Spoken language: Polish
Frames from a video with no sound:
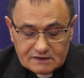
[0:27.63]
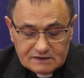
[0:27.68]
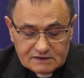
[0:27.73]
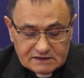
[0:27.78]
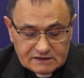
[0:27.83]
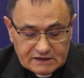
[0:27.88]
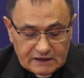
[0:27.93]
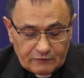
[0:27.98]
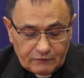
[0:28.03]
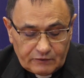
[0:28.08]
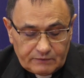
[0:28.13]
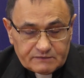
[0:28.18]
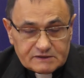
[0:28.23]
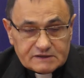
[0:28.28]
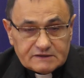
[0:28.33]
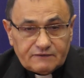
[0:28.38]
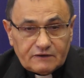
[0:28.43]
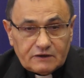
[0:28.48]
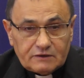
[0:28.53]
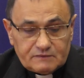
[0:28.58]
całym
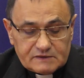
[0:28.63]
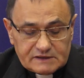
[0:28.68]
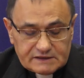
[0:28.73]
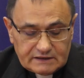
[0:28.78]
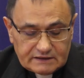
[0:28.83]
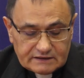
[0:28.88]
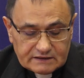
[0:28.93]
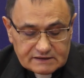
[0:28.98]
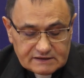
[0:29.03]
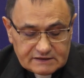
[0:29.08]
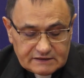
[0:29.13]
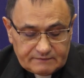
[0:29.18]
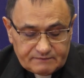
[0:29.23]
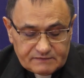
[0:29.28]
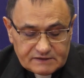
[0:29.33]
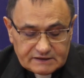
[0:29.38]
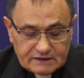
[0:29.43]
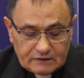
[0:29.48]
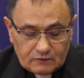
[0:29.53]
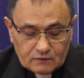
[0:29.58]
swoim sercem,
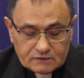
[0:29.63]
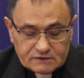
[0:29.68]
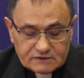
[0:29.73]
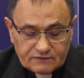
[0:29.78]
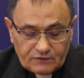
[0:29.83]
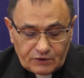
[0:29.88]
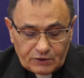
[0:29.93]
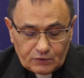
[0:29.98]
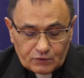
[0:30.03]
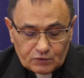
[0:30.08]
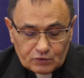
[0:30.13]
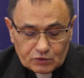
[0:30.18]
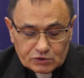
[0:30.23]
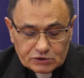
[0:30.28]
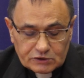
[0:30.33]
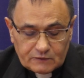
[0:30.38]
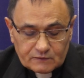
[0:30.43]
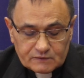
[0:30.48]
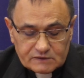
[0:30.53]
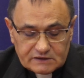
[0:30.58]
całą swoją
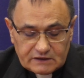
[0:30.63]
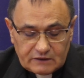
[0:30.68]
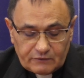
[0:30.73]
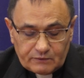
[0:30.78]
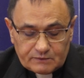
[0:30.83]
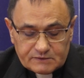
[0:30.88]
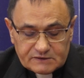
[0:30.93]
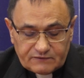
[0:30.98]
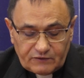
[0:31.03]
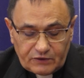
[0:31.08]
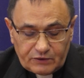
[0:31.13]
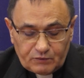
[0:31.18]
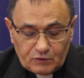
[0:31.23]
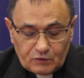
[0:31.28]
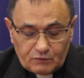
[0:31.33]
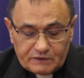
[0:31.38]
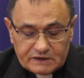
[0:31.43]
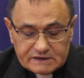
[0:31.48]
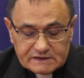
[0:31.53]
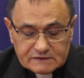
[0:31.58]
duszą, całym swoim
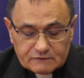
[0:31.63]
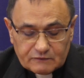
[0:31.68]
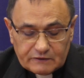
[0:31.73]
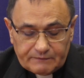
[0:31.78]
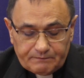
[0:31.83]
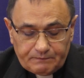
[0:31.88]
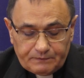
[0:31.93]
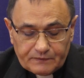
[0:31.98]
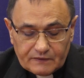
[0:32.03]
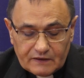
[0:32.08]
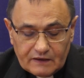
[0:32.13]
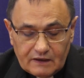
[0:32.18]
umysłem